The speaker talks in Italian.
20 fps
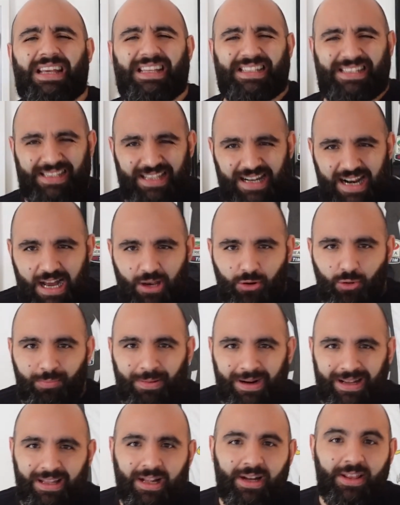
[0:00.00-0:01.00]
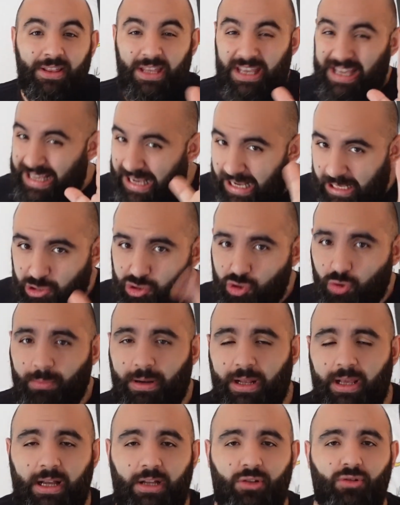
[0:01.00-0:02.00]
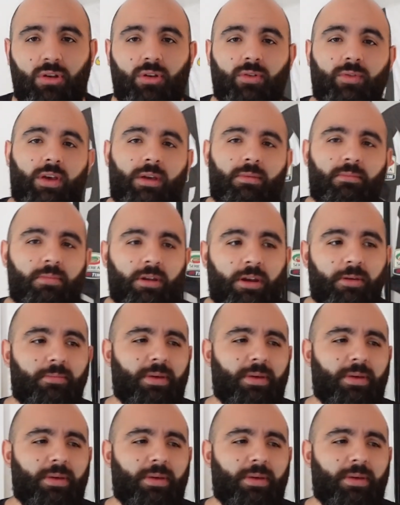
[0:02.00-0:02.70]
È strano parlare di calcio mercato a novembre.